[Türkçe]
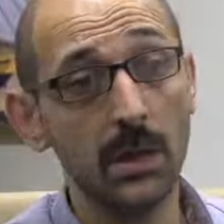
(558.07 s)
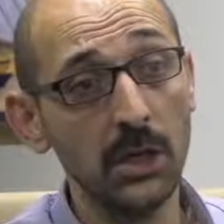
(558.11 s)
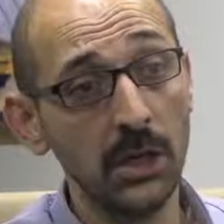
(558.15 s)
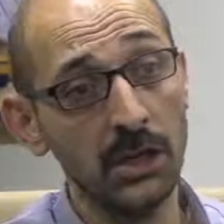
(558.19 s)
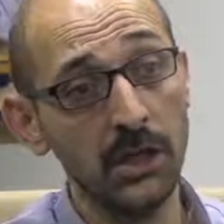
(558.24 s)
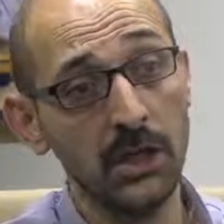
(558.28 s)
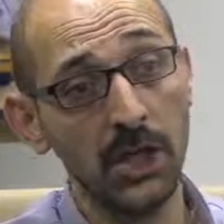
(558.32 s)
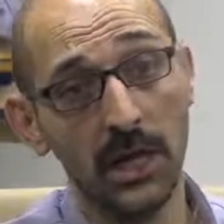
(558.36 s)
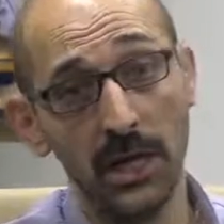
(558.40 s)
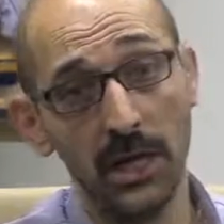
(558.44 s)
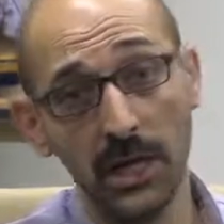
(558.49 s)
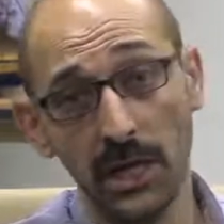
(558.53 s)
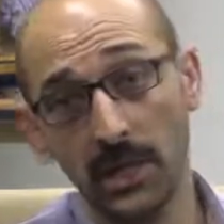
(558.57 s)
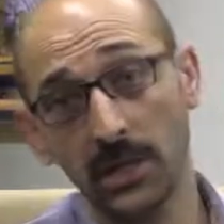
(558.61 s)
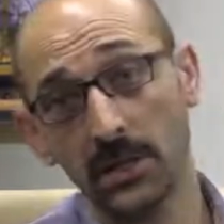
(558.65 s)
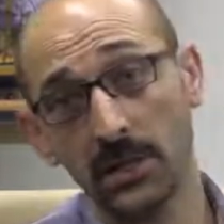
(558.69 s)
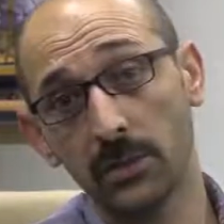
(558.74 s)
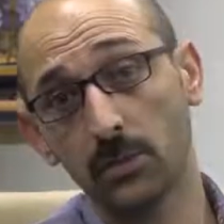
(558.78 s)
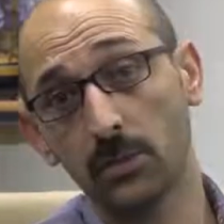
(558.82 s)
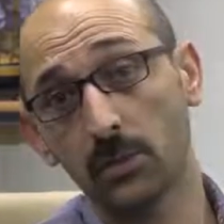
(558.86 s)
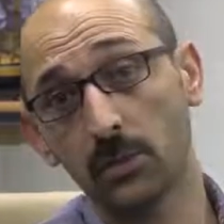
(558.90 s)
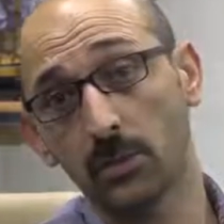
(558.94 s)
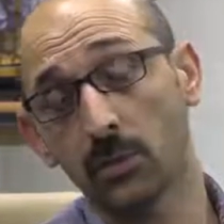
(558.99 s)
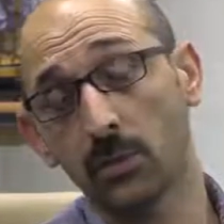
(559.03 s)
Hikaye
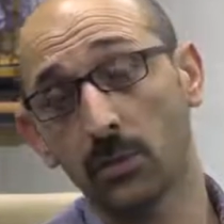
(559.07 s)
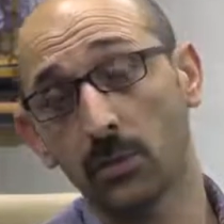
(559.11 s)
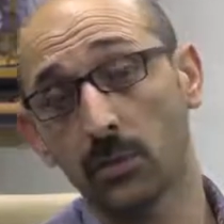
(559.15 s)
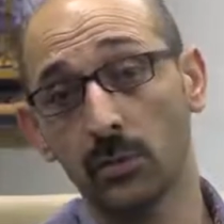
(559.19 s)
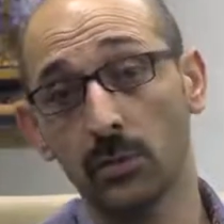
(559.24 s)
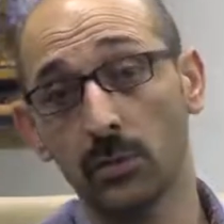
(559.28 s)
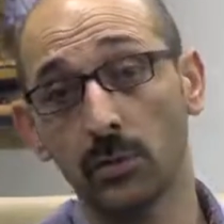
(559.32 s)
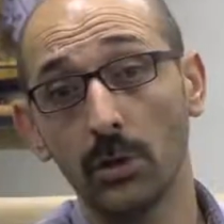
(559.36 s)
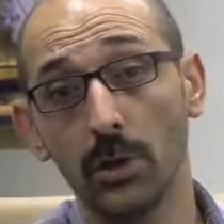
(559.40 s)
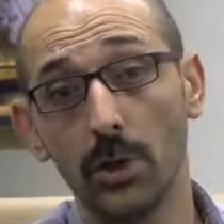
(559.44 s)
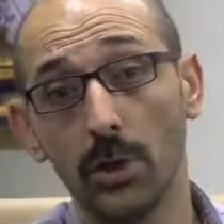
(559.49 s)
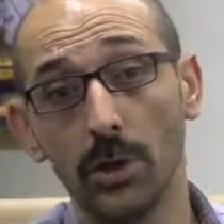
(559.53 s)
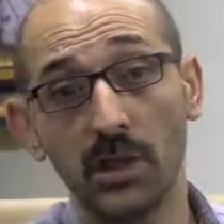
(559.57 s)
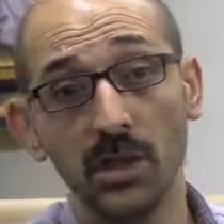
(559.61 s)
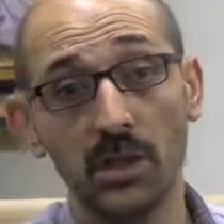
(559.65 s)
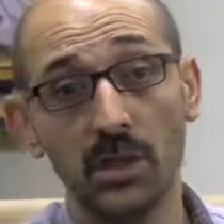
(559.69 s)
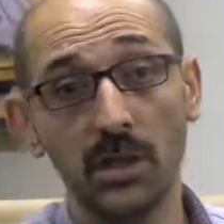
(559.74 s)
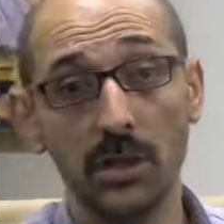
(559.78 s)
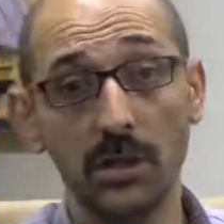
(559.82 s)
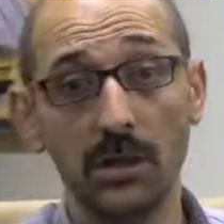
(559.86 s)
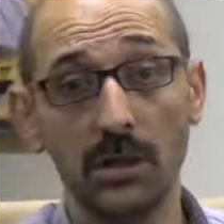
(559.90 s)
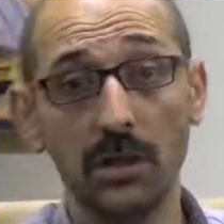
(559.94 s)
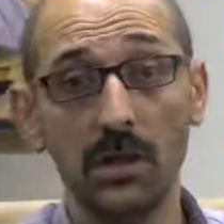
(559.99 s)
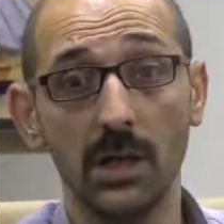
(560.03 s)
yazıyorsunuzdur,
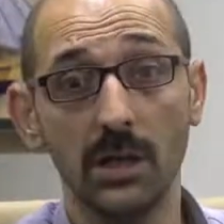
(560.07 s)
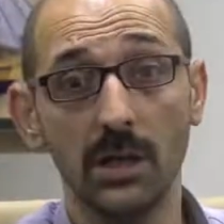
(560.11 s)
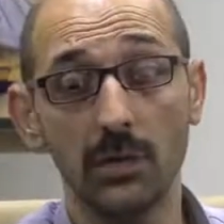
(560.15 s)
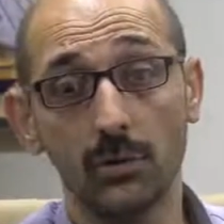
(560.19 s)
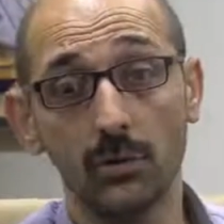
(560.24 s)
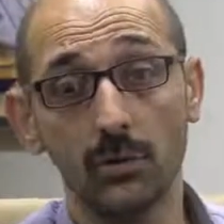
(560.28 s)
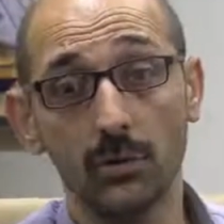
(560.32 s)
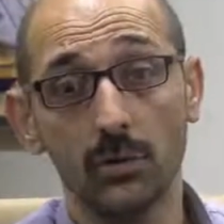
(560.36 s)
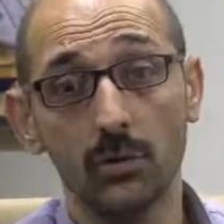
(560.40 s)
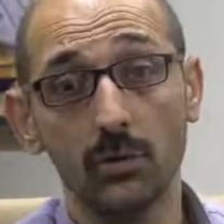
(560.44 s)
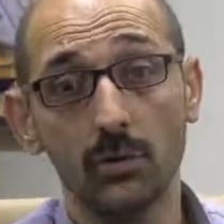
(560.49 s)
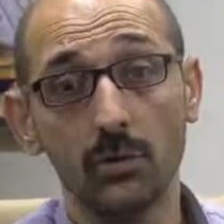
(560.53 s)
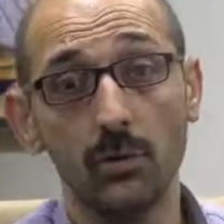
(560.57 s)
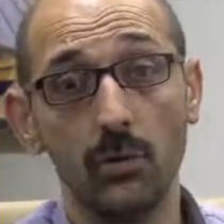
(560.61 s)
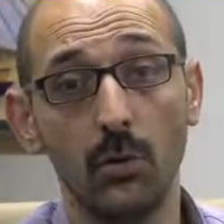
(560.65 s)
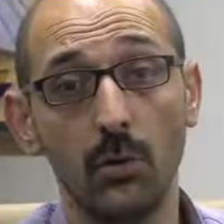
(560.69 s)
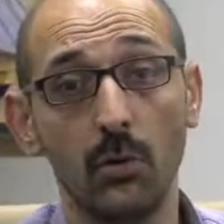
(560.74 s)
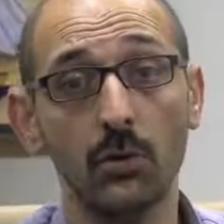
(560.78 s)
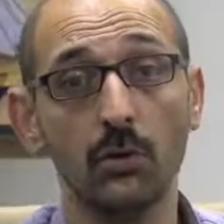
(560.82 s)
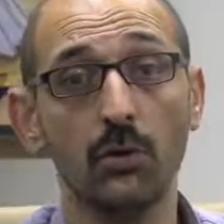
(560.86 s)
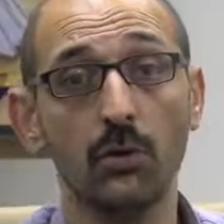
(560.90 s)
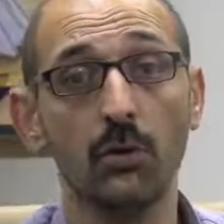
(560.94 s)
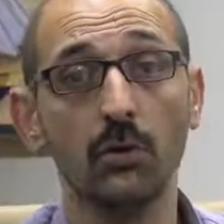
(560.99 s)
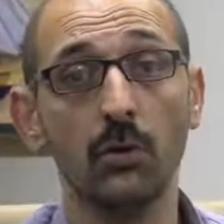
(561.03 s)
şiir yazıyorsunuzdur,
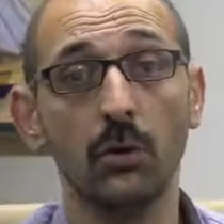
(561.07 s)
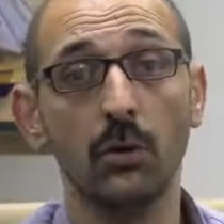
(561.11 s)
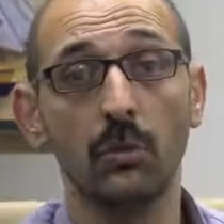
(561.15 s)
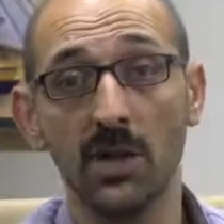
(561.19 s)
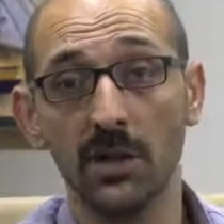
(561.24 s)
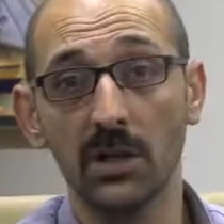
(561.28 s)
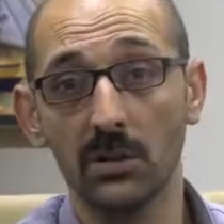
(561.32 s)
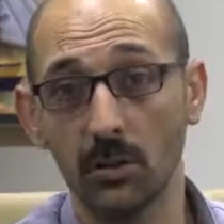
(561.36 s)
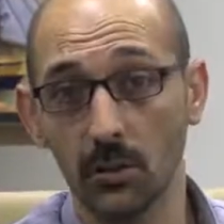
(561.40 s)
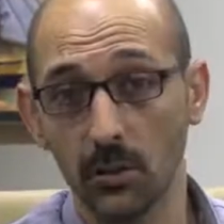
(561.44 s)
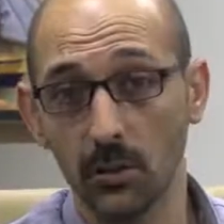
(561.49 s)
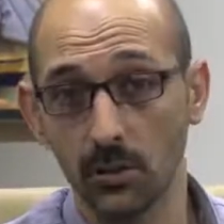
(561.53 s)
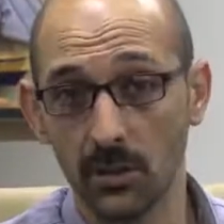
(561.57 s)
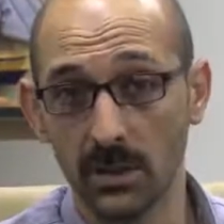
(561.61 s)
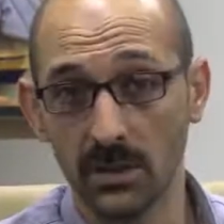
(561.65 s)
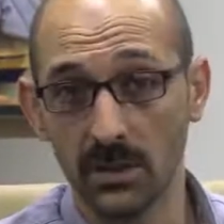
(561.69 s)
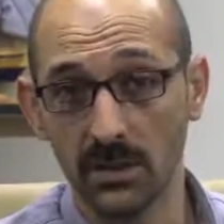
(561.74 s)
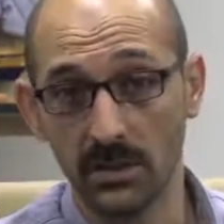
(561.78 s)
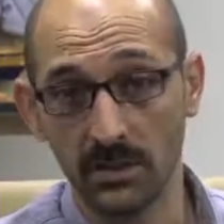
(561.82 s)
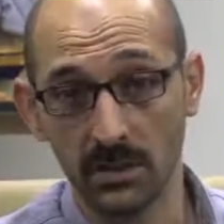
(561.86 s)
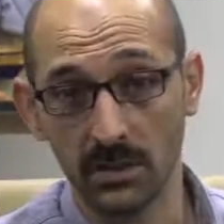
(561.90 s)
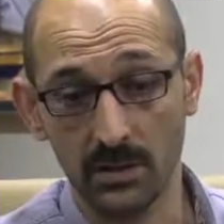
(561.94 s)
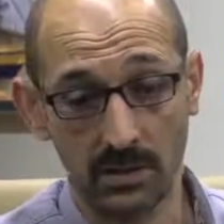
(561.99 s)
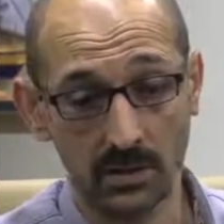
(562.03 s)
özgün olmak
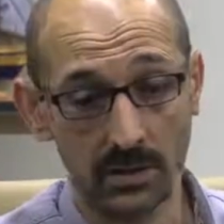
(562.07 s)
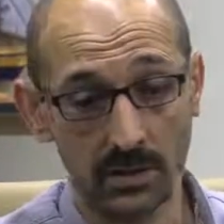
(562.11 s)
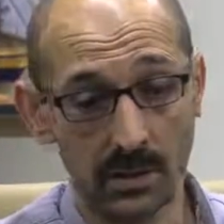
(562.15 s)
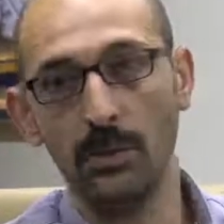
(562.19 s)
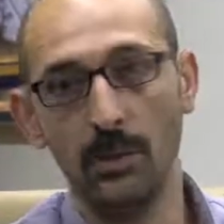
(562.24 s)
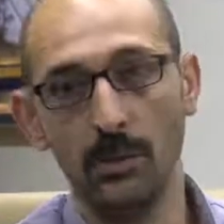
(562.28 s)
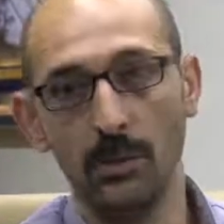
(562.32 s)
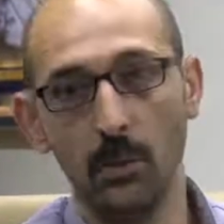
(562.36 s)
zorundasınızdır.